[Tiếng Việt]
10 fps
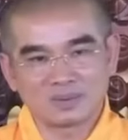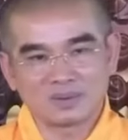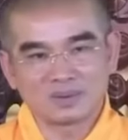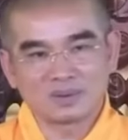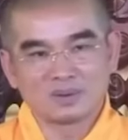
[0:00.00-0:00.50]

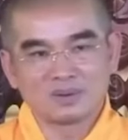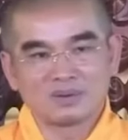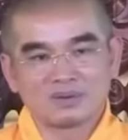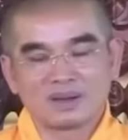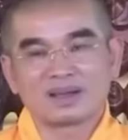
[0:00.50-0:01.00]
Và
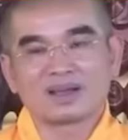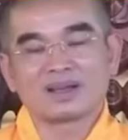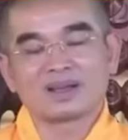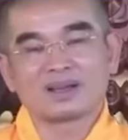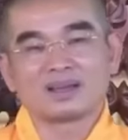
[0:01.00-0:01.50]

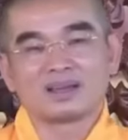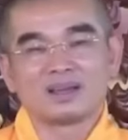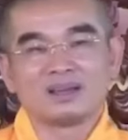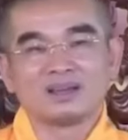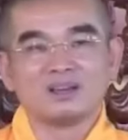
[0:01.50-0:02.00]
nếu mình
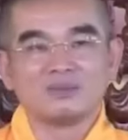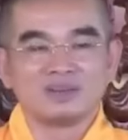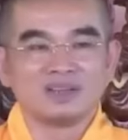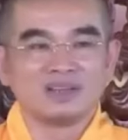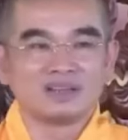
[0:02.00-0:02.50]
nhìn theo
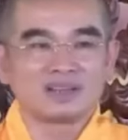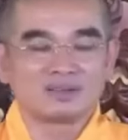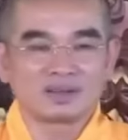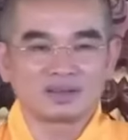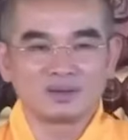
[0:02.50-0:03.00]
cái kiểu của
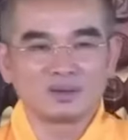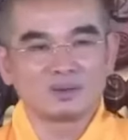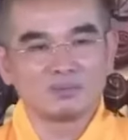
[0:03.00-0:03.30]
mình